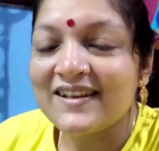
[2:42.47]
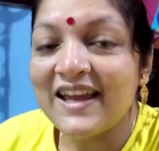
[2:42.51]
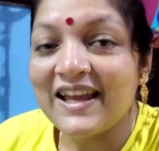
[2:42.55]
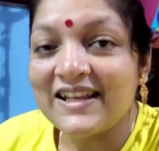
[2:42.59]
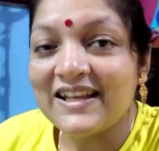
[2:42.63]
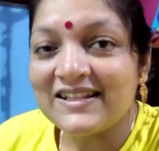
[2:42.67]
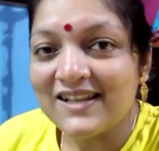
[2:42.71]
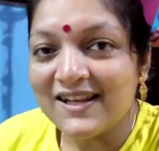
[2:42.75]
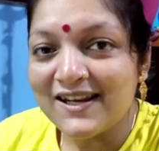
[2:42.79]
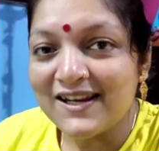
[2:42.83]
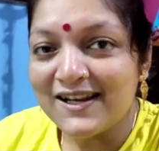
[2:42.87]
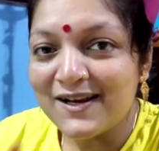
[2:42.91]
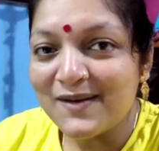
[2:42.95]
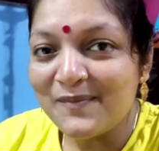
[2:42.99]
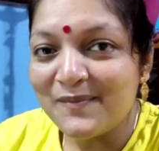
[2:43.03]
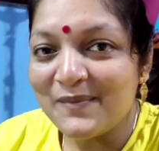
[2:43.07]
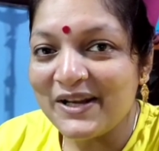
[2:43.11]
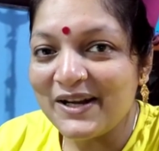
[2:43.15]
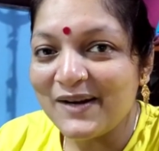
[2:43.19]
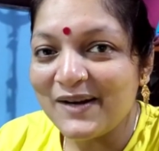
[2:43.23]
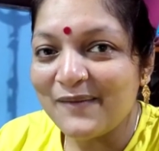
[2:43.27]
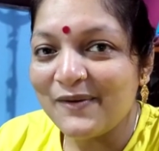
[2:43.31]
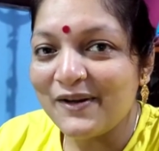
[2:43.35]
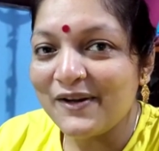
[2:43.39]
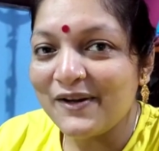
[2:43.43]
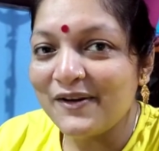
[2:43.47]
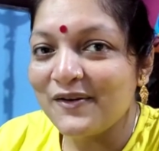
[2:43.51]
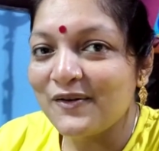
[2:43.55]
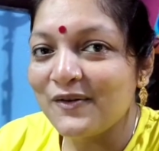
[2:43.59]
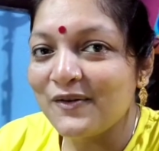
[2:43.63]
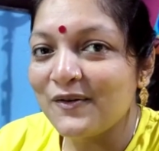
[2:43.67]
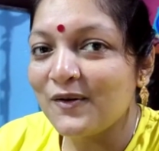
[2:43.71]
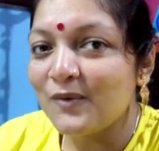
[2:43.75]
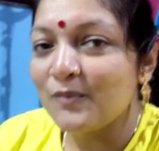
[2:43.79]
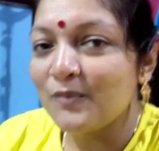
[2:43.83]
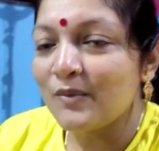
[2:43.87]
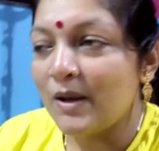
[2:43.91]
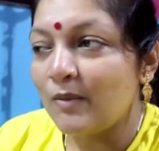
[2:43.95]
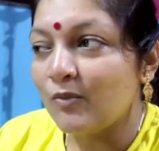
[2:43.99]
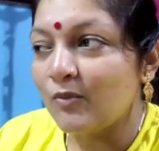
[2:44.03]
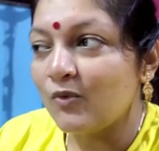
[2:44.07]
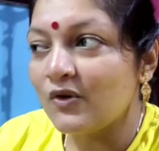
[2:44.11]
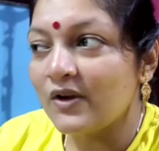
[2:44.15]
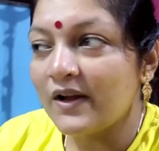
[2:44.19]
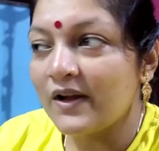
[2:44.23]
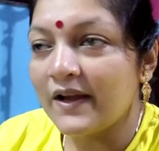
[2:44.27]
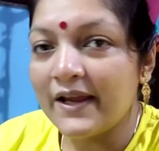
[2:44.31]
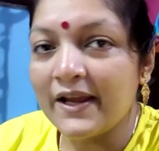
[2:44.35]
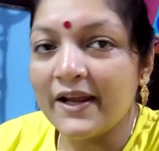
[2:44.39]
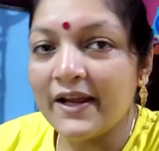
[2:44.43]
कैसा लगा मेरा वीडियो और बाबू
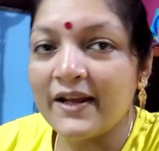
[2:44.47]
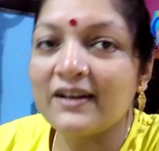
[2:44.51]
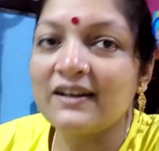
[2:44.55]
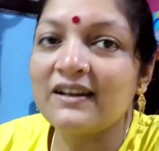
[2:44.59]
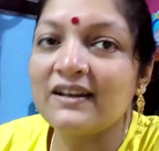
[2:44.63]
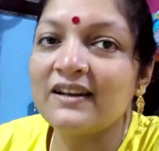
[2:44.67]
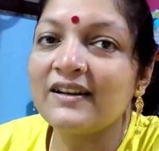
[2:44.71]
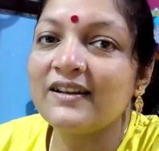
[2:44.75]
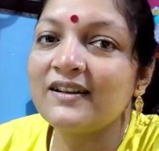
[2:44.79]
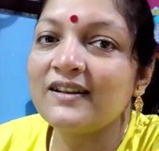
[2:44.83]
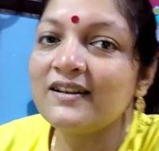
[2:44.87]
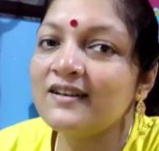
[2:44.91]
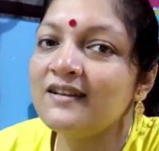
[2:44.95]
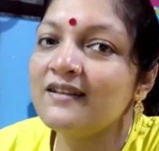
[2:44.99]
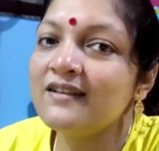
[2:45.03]
का हेयर कट